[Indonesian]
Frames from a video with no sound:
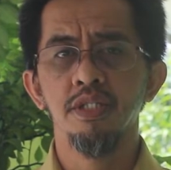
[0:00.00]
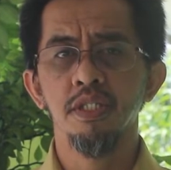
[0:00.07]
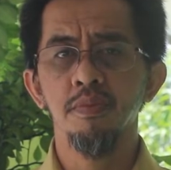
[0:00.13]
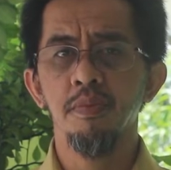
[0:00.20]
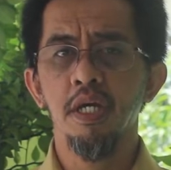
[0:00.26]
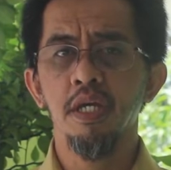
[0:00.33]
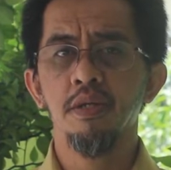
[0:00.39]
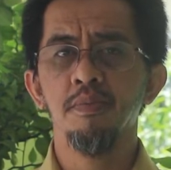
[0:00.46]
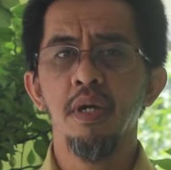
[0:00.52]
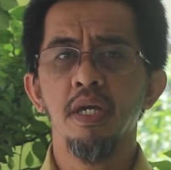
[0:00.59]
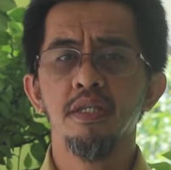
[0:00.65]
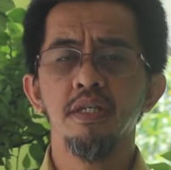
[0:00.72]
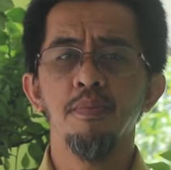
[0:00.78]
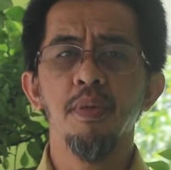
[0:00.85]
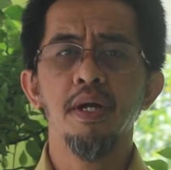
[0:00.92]

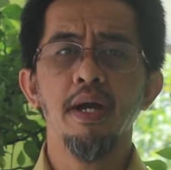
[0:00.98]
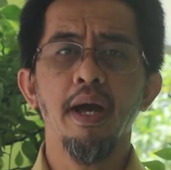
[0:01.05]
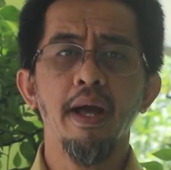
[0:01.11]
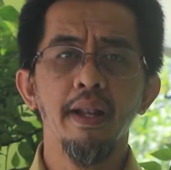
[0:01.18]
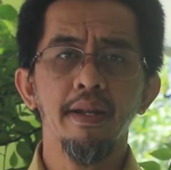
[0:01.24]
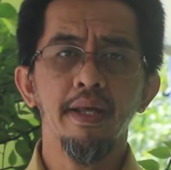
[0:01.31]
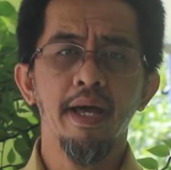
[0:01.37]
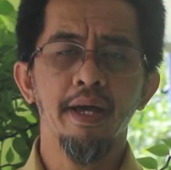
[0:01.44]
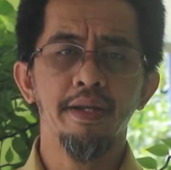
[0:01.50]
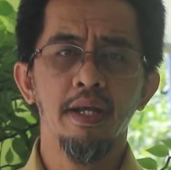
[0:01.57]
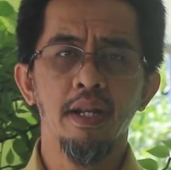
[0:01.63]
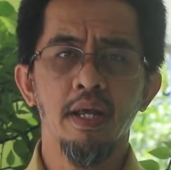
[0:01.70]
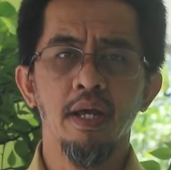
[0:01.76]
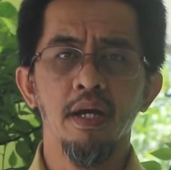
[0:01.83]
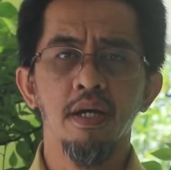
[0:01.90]
sebaik-baiknya bekal
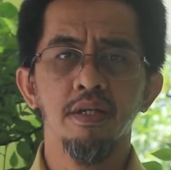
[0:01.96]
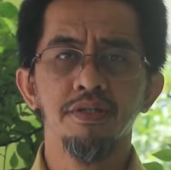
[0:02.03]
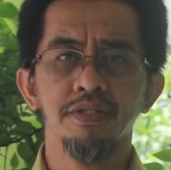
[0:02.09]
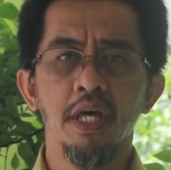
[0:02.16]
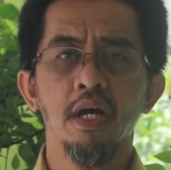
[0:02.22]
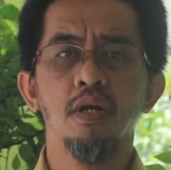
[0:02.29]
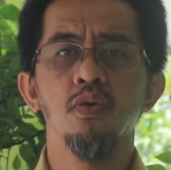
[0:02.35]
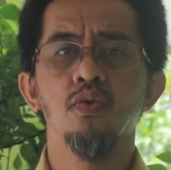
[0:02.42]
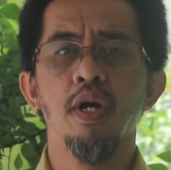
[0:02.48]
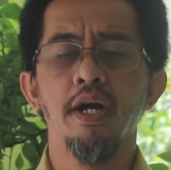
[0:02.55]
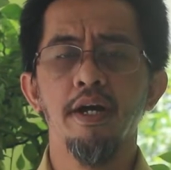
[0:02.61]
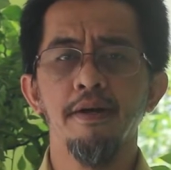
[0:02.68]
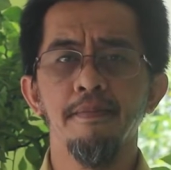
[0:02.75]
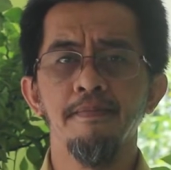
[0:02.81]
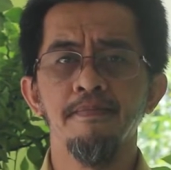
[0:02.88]
adalah takwa.